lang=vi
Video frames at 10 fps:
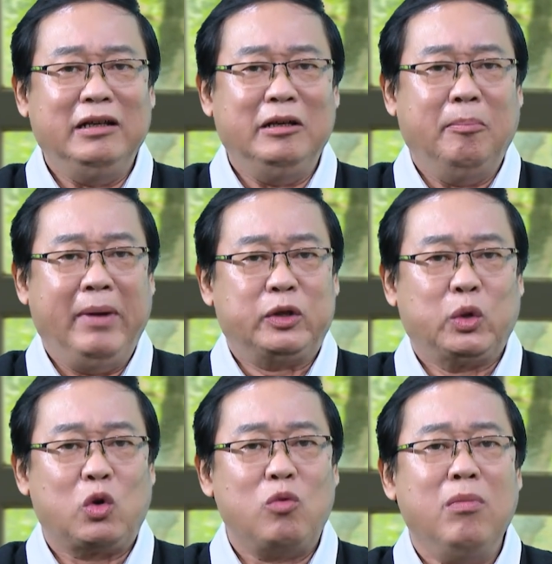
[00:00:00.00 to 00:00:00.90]
thì
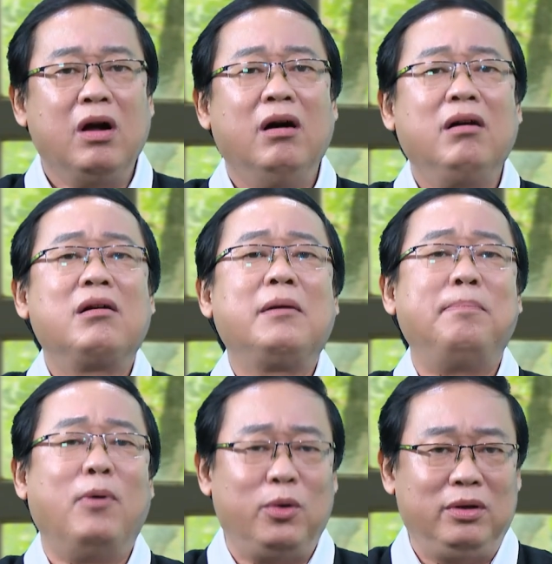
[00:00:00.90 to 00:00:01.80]
mẹ tôi còn mừng hơn
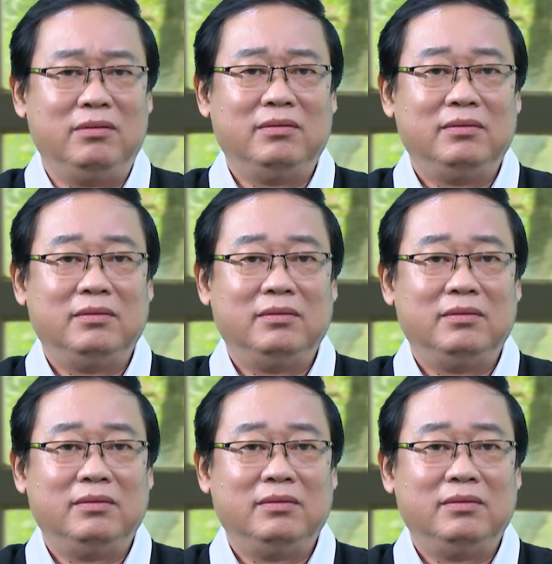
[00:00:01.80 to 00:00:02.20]
gấp bội.